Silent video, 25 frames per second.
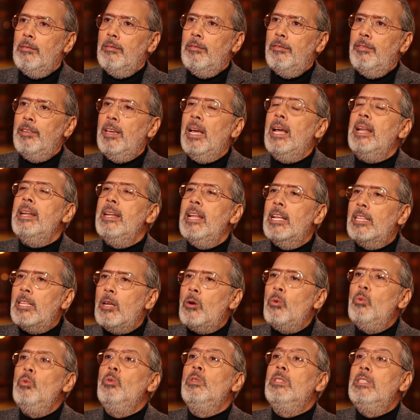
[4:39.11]
في انها
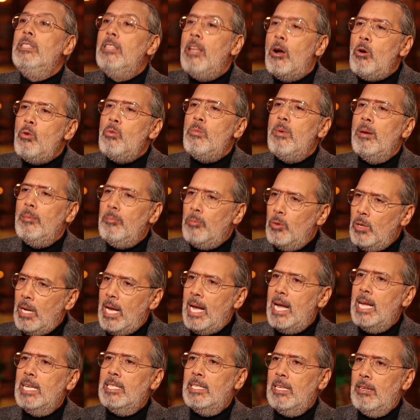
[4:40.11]
تكون دوما
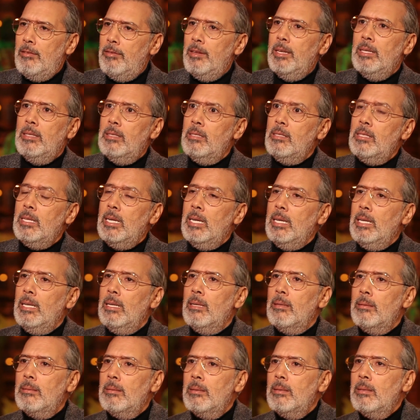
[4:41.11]
منحازه لفئه اسرائيل
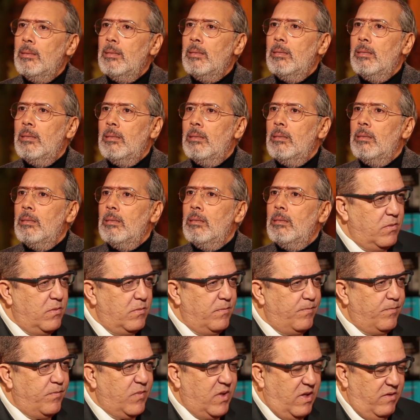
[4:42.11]
كيفاش عملوا
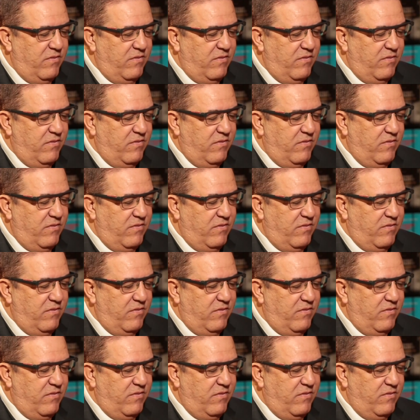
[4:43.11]
آه.